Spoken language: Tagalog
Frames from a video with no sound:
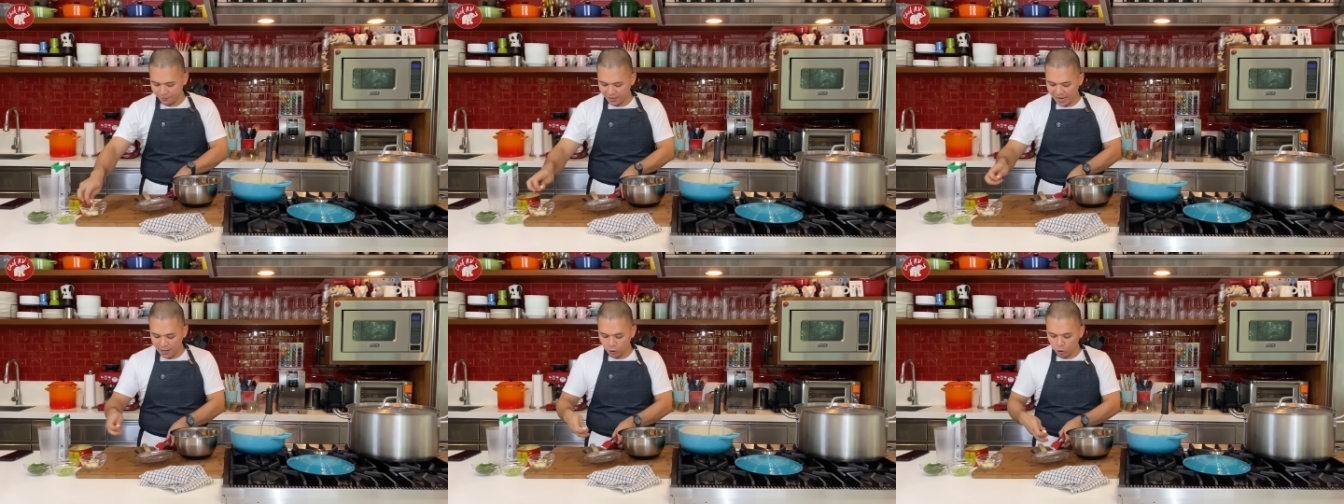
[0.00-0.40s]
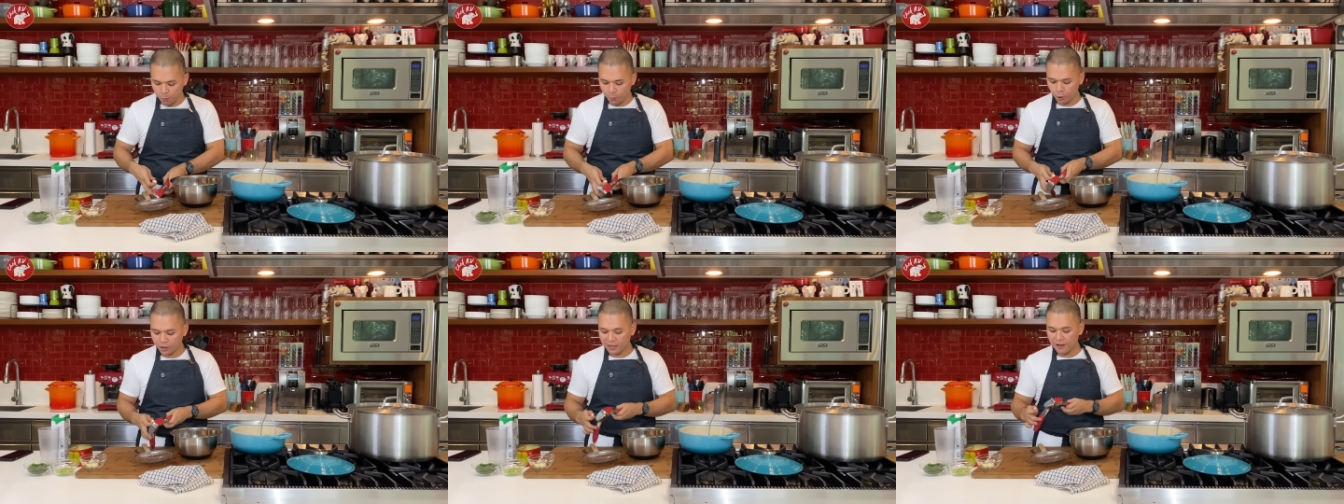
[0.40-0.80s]
and to
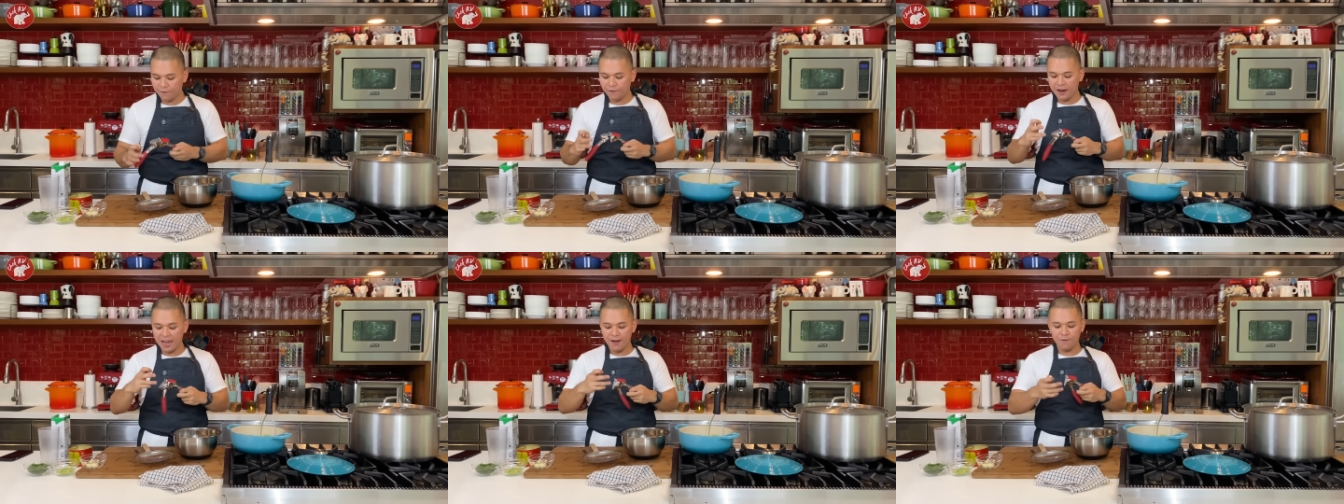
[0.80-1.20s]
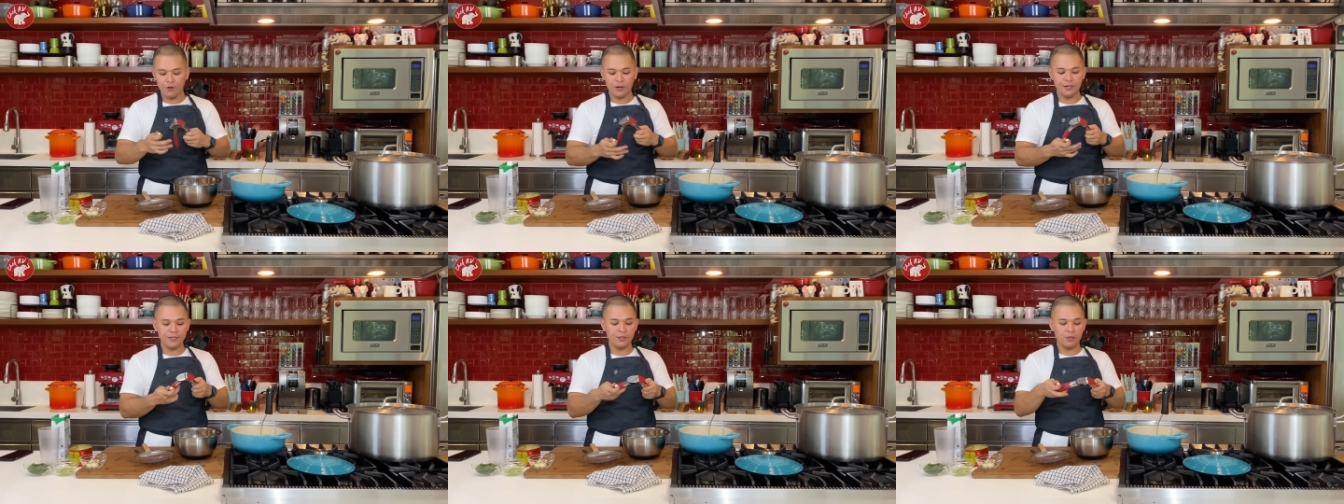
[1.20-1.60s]
put the
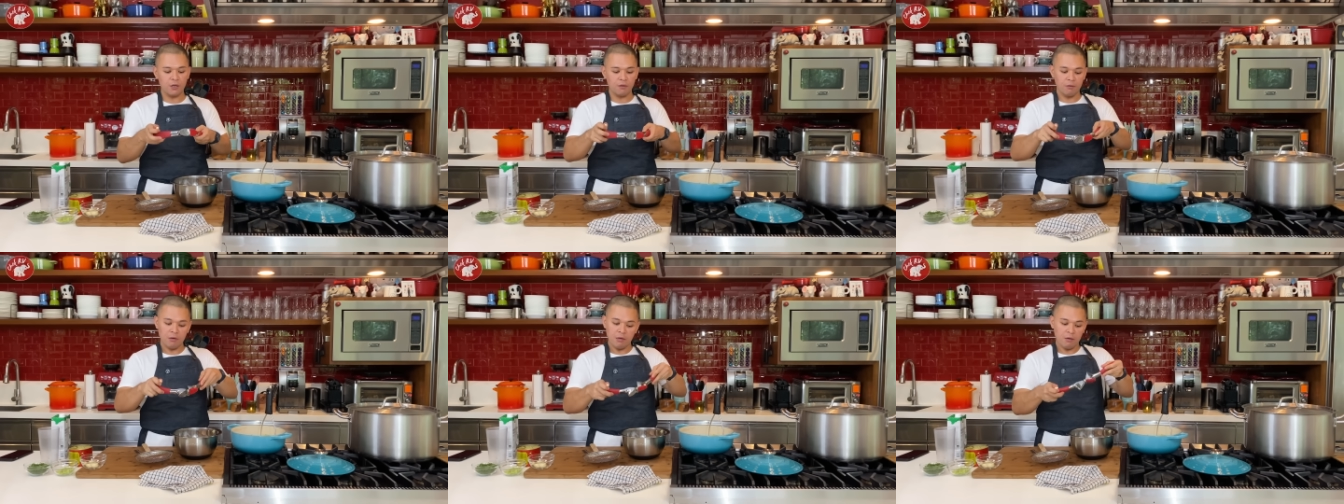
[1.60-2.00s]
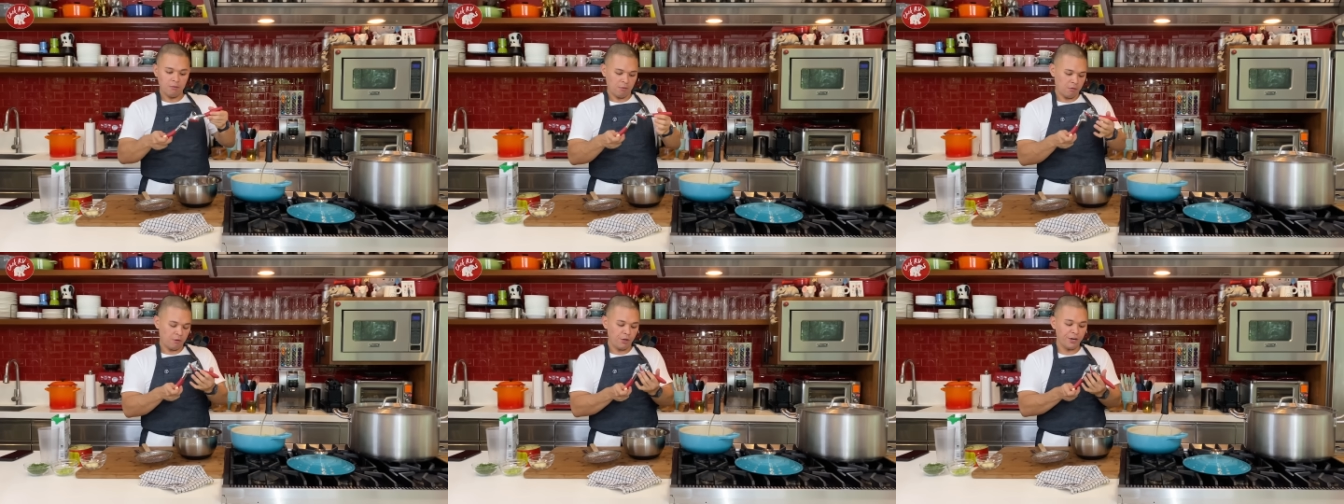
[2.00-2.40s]
flavors,
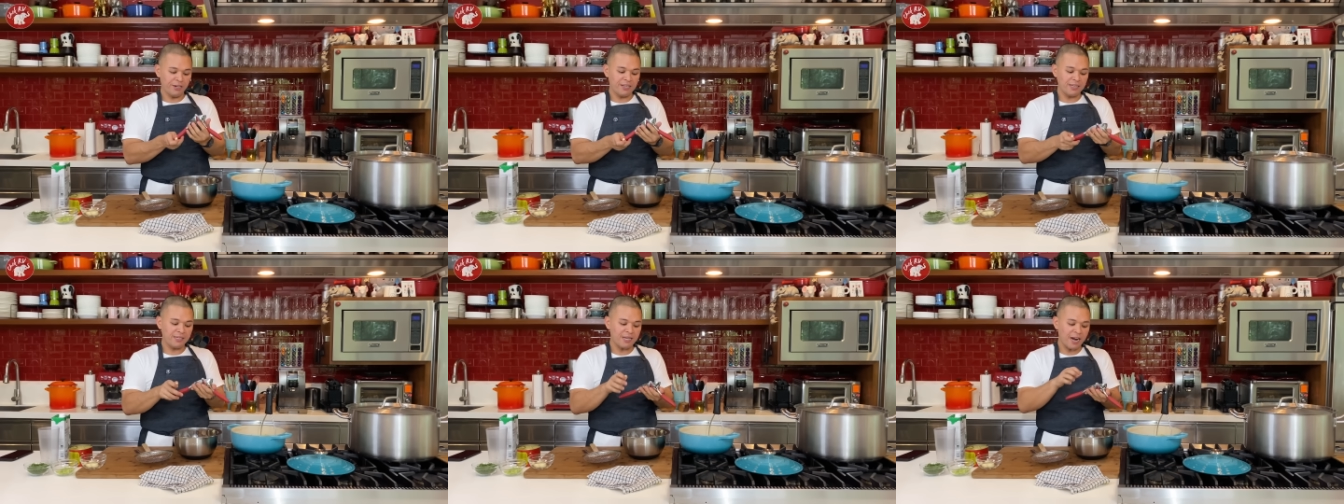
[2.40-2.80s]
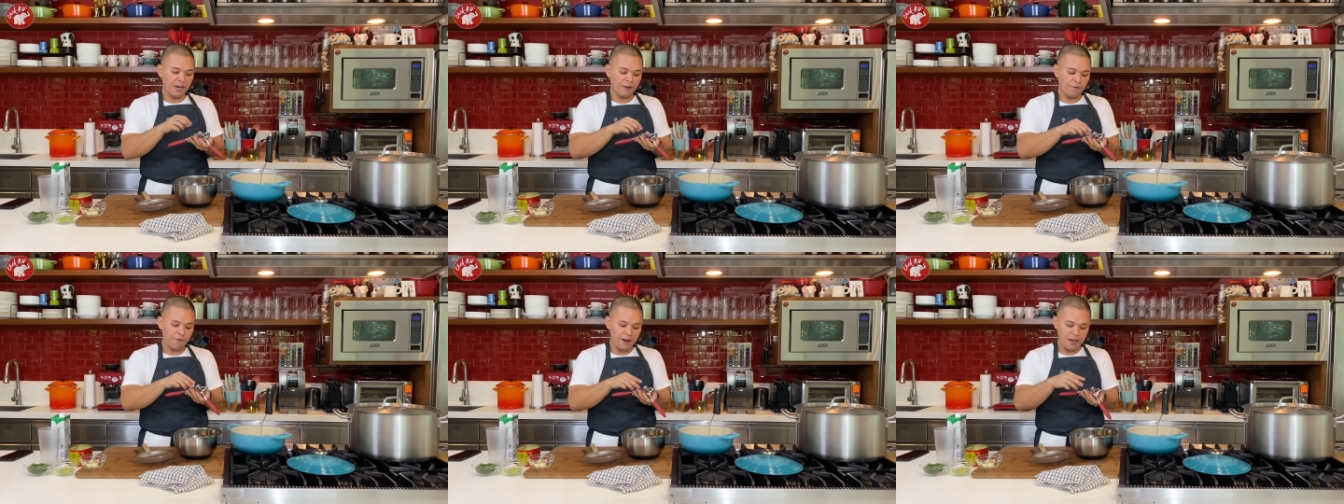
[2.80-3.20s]
your
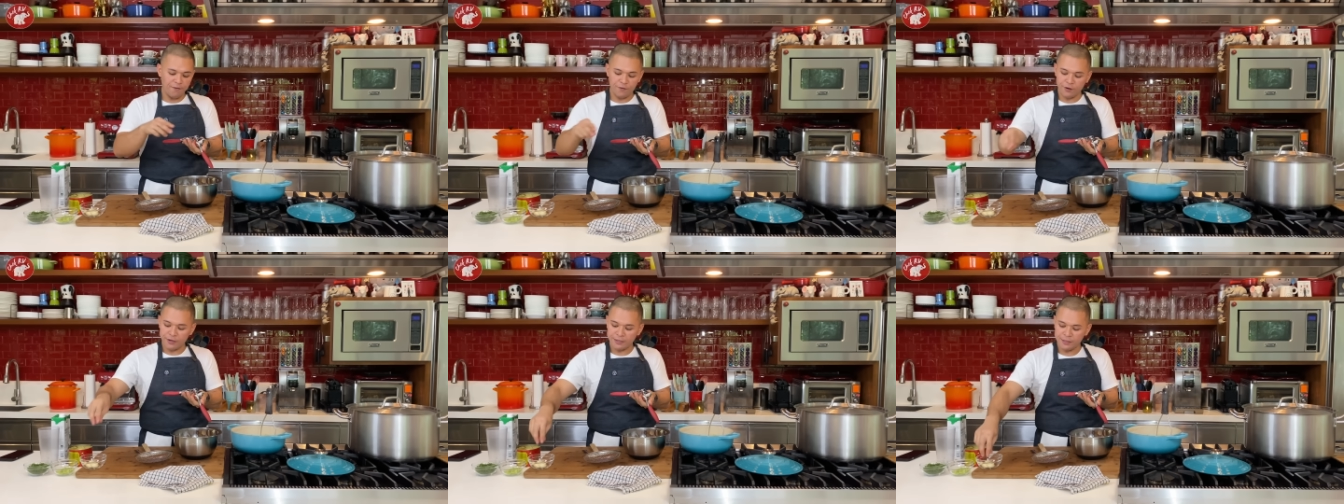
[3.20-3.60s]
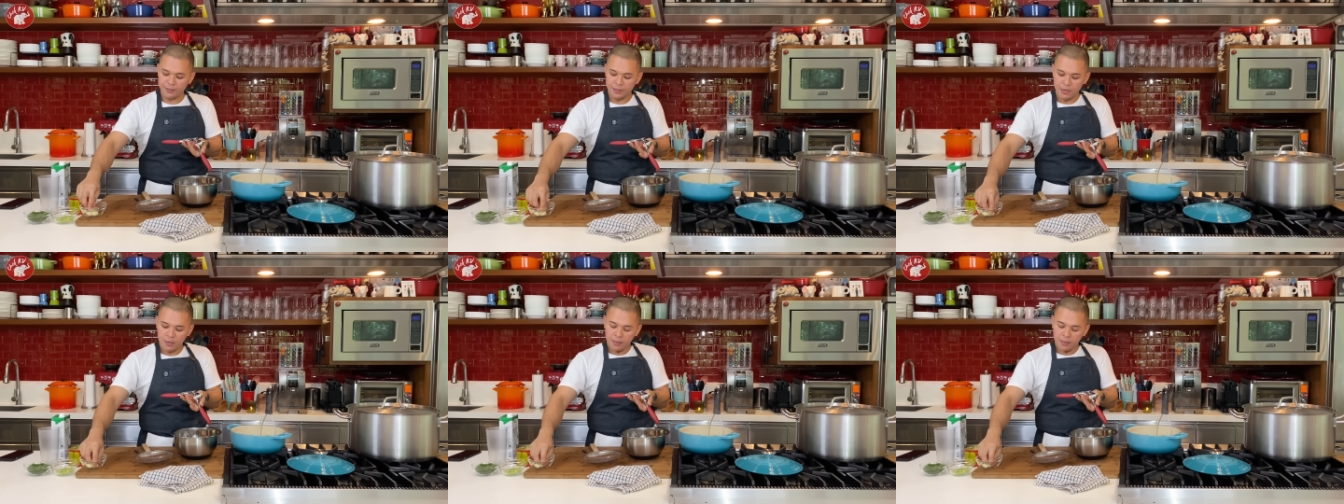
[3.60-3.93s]
desired flavors.